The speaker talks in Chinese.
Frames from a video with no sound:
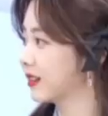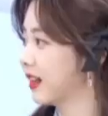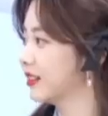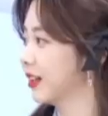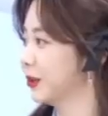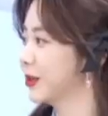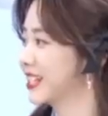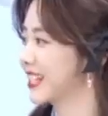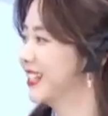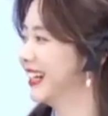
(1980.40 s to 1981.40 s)
大家都
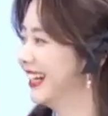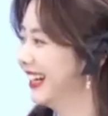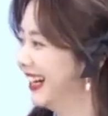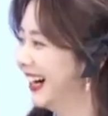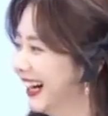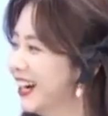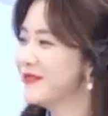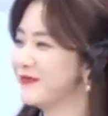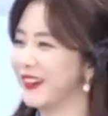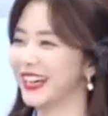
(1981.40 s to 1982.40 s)
是，
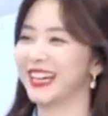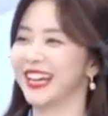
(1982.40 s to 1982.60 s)
别这